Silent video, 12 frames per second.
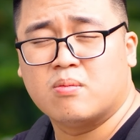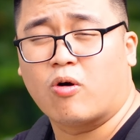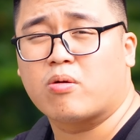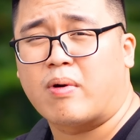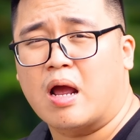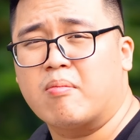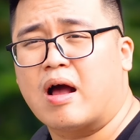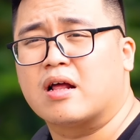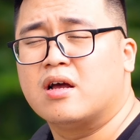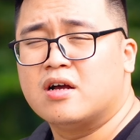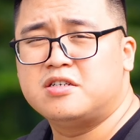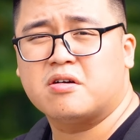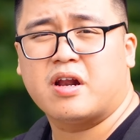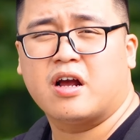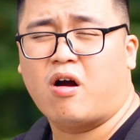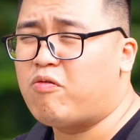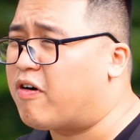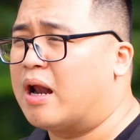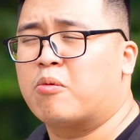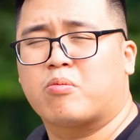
một con máy mà trước đây không phải là